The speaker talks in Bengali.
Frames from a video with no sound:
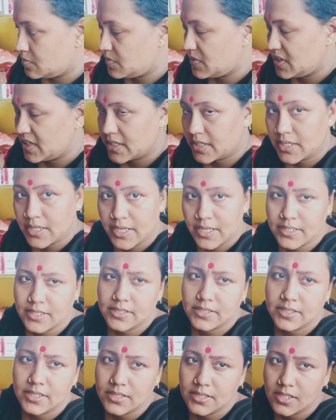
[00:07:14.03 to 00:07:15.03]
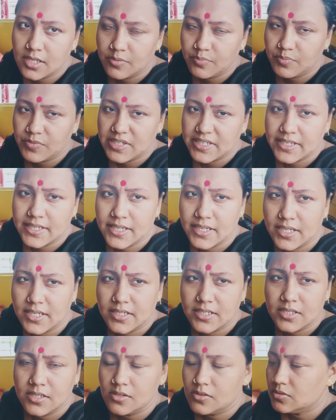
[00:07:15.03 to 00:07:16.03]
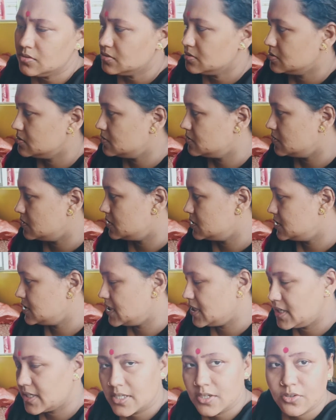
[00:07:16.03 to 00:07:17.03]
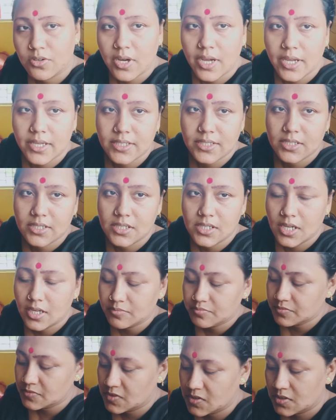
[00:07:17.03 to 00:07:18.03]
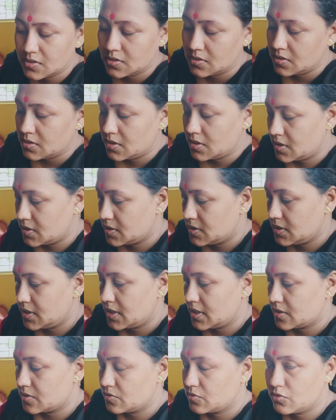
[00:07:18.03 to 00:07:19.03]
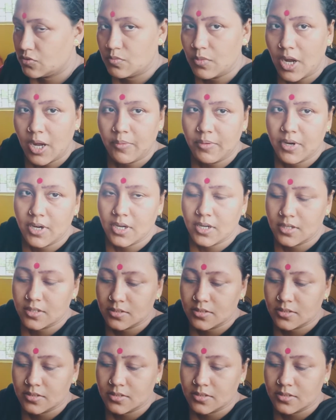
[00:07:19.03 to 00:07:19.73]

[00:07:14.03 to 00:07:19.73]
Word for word: মেয়েকে খেতে দিয়ে দিলাম মেয়ে খেয়ে নিল ছেলেকেও খাইয়ে নিলাম নিয়ে এখন ওর বাবা